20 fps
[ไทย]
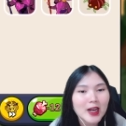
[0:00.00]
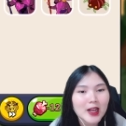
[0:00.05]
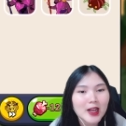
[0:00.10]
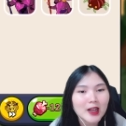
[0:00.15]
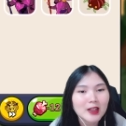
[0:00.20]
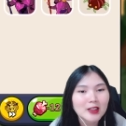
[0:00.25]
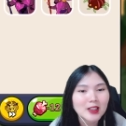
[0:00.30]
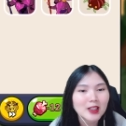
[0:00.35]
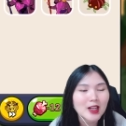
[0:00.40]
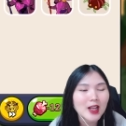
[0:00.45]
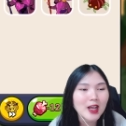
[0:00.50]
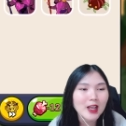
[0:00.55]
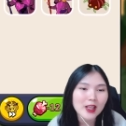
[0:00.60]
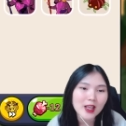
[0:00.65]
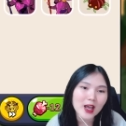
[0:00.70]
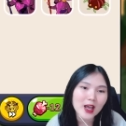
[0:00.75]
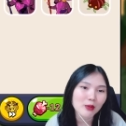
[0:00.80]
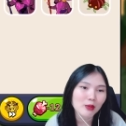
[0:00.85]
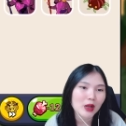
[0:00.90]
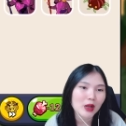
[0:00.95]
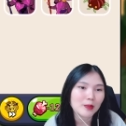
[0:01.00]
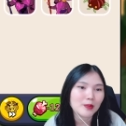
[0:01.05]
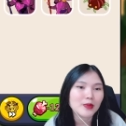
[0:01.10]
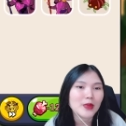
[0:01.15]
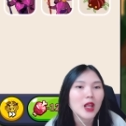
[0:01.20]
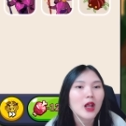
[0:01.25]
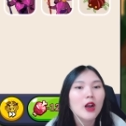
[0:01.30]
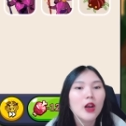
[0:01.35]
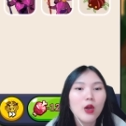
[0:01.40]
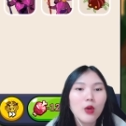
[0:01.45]
นะคะแต่ถ้าอยากแบบ
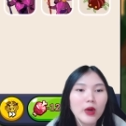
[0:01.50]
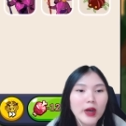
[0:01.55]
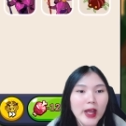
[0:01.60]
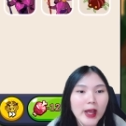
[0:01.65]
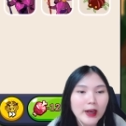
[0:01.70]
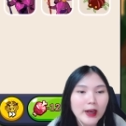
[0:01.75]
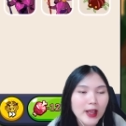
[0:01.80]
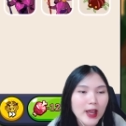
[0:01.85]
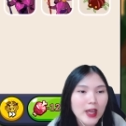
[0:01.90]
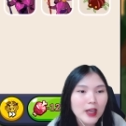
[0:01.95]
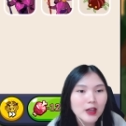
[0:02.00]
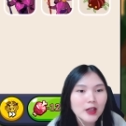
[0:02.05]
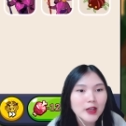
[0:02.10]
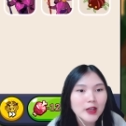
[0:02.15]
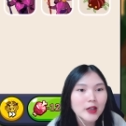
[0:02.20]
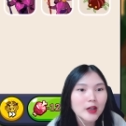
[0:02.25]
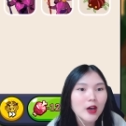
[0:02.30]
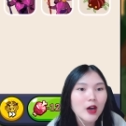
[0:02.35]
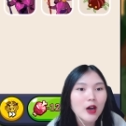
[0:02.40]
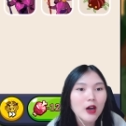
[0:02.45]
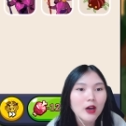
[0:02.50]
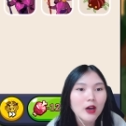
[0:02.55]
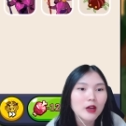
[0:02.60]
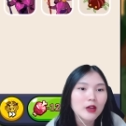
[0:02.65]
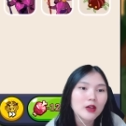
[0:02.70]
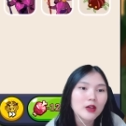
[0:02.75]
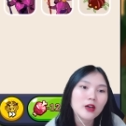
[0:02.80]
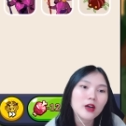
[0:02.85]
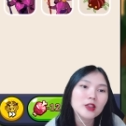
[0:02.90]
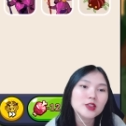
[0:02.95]
ลงด่านง่ายขึ้นก็
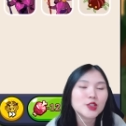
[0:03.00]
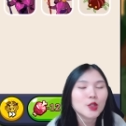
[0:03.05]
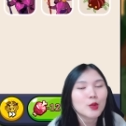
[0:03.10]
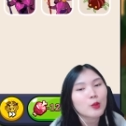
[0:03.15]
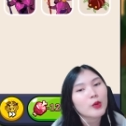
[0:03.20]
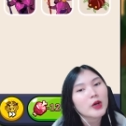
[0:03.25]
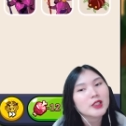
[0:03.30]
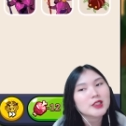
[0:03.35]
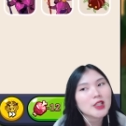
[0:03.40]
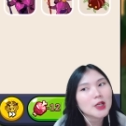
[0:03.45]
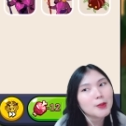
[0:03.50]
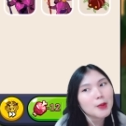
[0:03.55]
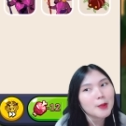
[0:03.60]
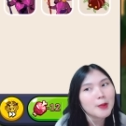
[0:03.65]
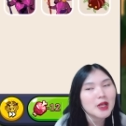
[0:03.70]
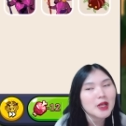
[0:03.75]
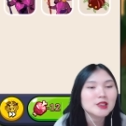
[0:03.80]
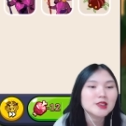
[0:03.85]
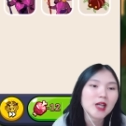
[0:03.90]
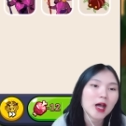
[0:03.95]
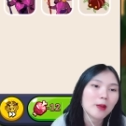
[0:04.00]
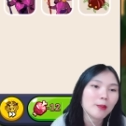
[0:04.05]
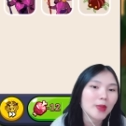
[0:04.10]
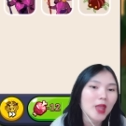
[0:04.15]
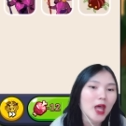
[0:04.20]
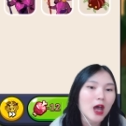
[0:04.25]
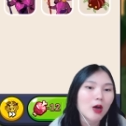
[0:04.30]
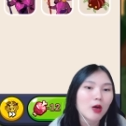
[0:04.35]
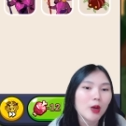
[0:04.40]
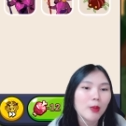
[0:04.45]
ก็สุ่มไว้สักประมาณสาม
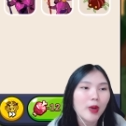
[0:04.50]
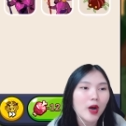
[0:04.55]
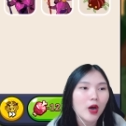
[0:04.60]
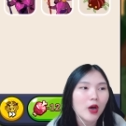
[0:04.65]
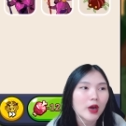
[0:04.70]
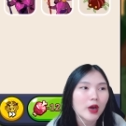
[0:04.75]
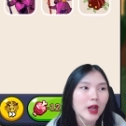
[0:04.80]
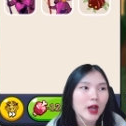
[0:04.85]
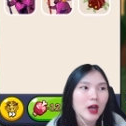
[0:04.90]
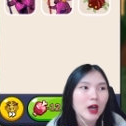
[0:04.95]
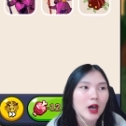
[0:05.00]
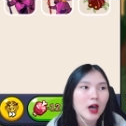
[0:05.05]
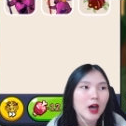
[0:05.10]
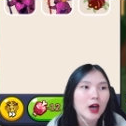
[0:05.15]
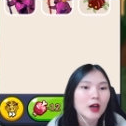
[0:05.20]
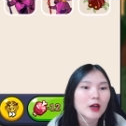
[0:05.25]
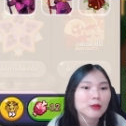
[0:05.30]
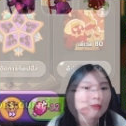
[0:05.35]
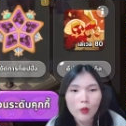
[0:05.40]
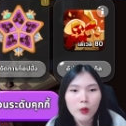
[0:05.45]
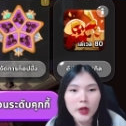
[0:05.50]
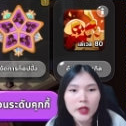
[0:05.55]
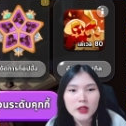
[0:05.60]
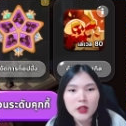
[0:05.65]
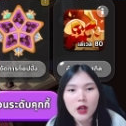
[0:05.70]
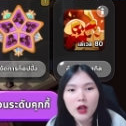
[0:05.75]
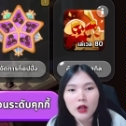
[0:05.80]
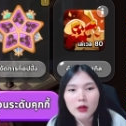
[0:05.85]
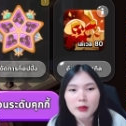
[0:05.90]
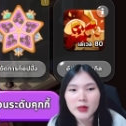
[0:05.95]
ดาวก็พอนะคะไว้
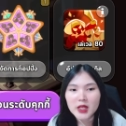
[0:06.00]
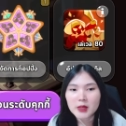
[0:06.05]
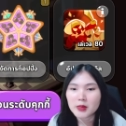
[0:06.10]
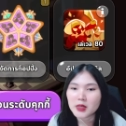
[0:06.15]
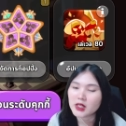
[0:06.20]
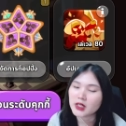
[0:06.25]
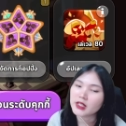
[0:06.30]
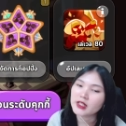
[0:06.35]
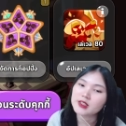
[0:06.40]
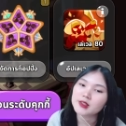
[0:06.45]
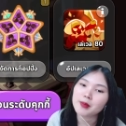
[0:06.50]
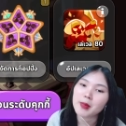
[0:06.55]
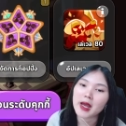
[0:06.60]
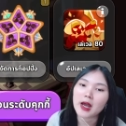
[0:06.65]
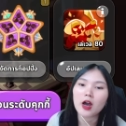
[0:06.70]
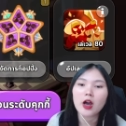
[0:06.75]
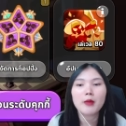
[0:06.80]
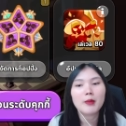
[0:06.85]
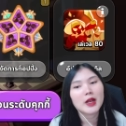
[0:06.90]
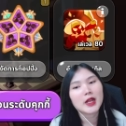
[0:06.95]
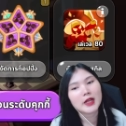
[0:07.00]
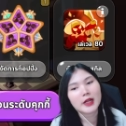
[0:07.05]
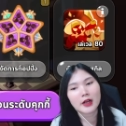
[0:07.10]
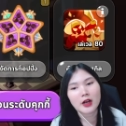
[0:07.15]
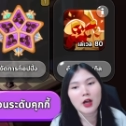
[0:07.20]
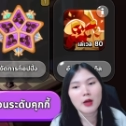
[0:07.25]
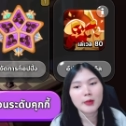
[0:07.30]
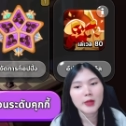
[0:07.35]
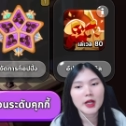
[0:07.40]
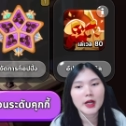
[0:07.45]
ตอนมี Burning Sprite ค่อยมาเล่นอีก
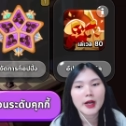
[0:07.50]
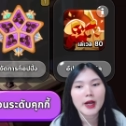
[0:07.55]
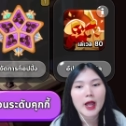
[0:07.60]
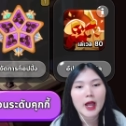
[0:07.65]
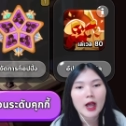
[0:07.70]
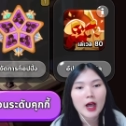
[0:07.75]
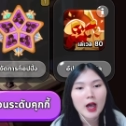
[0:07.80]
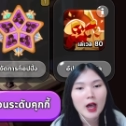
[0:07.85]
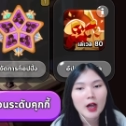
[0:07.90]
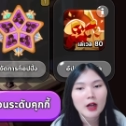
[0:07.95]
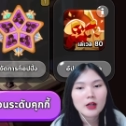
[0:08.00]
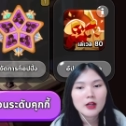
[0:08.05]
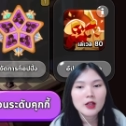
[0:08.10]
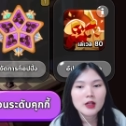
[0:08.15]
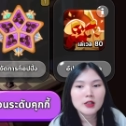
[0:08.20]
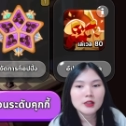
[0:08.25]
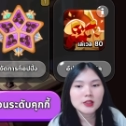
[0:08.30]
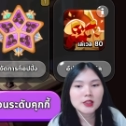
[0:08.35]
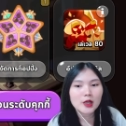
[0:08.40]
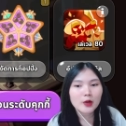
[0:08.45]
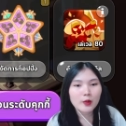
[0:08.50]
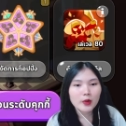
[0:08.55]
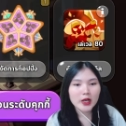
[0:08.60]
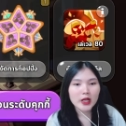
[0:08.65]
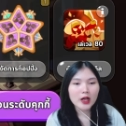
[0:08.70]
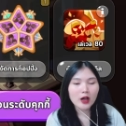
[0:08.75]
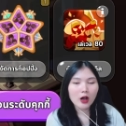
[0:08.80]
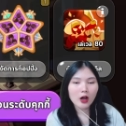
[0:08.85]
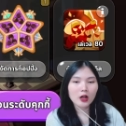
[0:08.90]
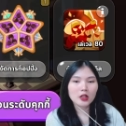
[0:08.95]
รอบหนึ่งก็ได้ค่ะสำหรับวัน
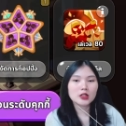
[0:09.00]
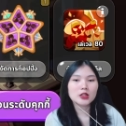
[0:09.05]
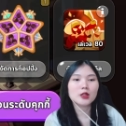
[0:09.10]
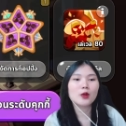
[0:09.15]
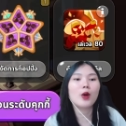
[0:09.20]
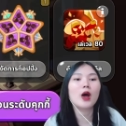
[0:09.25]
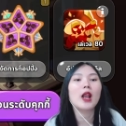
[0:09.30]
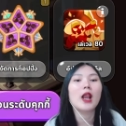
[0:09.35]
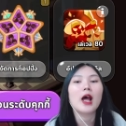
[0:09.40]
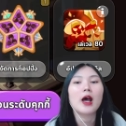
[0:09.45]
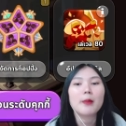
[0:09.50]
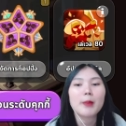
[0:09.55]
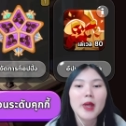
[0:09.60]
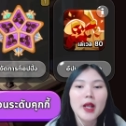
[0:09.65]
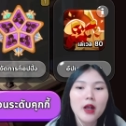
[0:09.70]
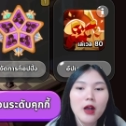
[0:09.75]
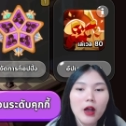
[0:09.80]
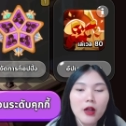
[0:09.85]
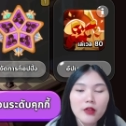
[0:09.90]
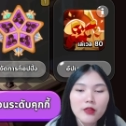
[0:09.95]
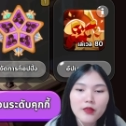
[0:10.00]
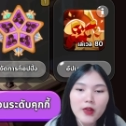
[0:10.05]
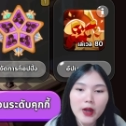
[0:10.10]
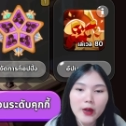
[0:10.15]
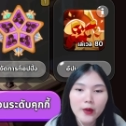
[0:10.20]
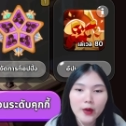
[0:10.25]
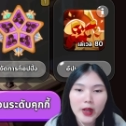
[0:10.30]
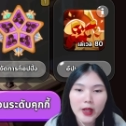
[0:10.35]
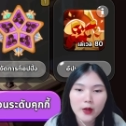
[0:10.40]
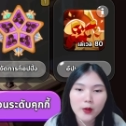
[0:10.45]
นี้ขอตัวลาไปก่อนฝาก
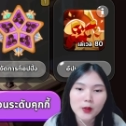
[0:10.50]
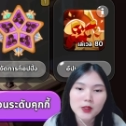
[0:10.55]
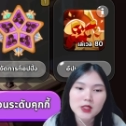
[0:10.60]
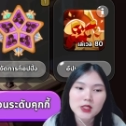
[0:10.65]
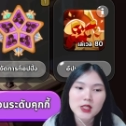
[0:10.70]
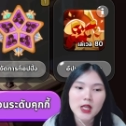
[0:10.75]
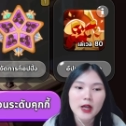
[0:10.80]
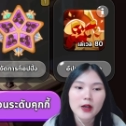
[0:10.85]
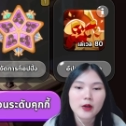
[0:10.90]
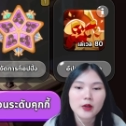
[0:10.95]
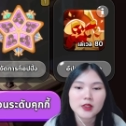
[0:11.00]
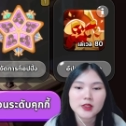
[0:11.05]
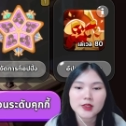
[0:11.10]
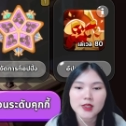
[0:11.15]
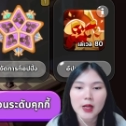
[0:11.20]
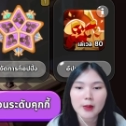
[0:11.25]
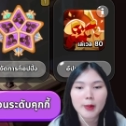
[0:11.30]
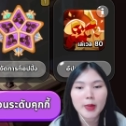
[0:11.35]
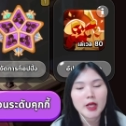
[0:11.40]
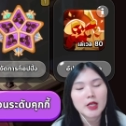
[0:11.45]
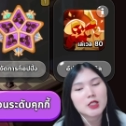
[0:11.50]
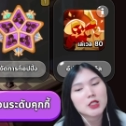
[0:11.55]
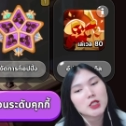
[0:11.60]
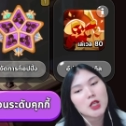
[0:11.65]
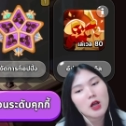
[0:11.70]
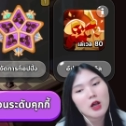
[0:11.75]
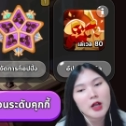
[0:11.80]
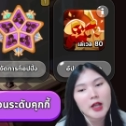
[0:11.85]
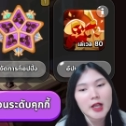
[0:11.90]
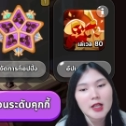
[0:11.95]
กดไลค์กดแชร์กดซับให้
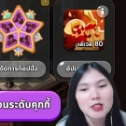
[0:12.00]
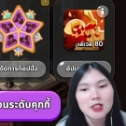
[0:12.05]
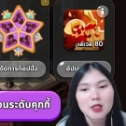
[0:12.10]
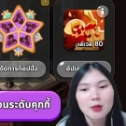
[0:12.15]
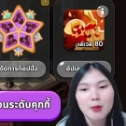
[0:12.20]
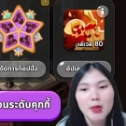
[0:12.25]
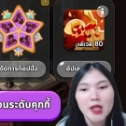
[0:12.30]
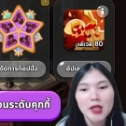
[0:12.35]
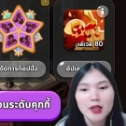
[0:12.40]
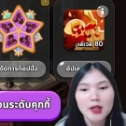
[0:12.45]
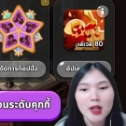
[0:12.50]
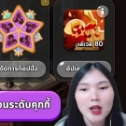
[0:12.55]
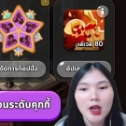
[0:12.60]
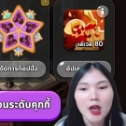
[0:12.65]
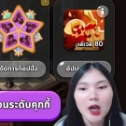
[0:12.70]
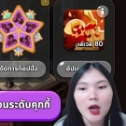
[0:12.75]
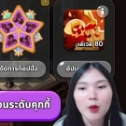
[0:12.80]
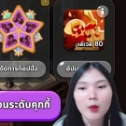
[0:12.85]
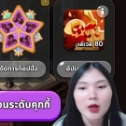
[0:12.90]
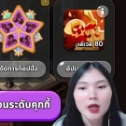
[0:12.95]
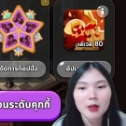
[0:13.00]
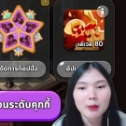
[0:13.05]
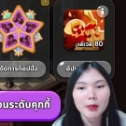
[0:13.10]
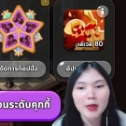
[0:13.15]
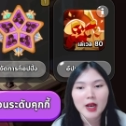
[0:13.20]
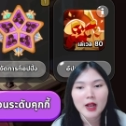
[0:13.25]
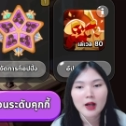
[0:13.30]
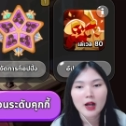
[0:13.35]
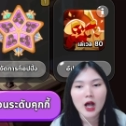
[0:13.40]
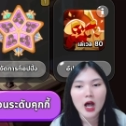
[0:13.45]
ช่องแคชเบดนะคะวันนี้ไป
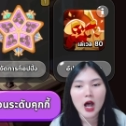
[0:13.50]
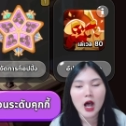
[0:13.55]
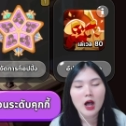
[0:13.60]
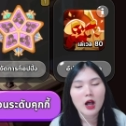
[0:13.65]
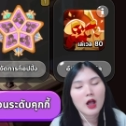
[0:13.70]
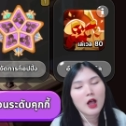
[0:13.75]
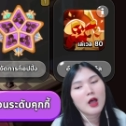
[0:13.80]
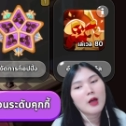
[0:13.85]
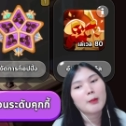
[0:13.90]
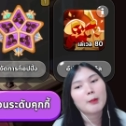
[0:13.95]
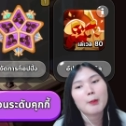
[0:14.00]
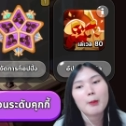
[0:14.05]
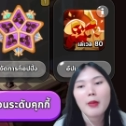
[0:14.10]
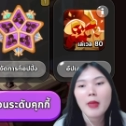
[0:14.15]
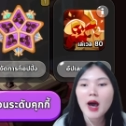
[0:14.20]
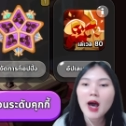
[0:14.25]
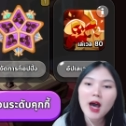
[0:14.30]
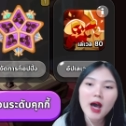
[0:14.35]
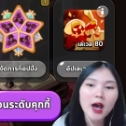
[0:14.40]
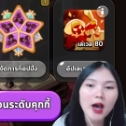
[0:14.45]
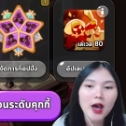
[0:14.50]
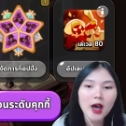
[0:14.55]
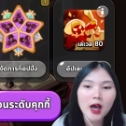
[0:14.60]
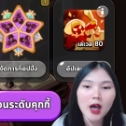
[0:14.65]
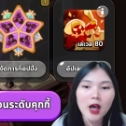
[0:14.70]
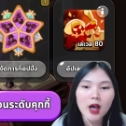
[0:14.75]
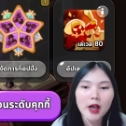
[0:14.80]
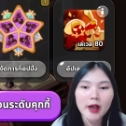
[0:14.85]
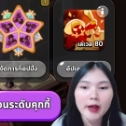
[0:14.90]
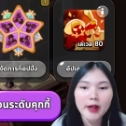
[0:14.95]
ละค่ะบา
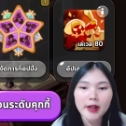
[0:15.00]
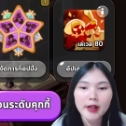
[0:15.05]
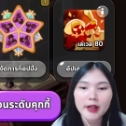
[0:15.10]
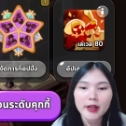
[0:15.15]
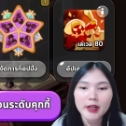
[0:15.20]
ย